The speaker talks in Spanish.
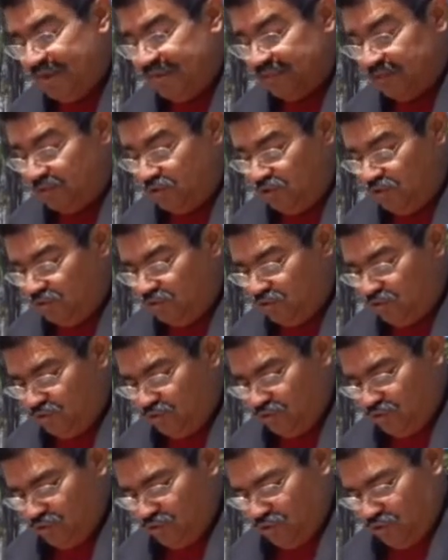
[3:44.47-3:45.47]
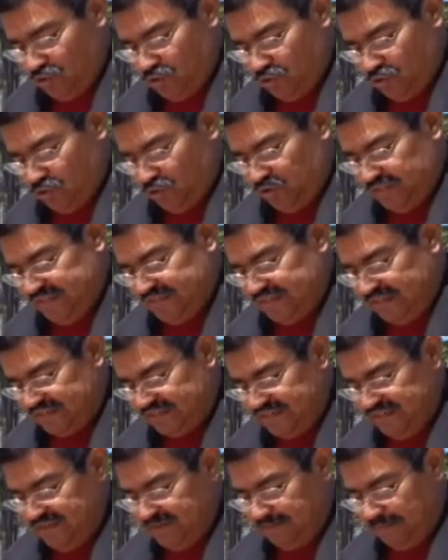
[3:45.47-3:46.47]
21, nos dice
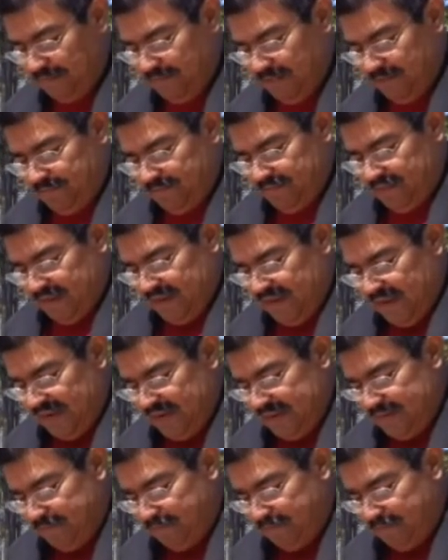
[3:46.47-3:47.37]
así, el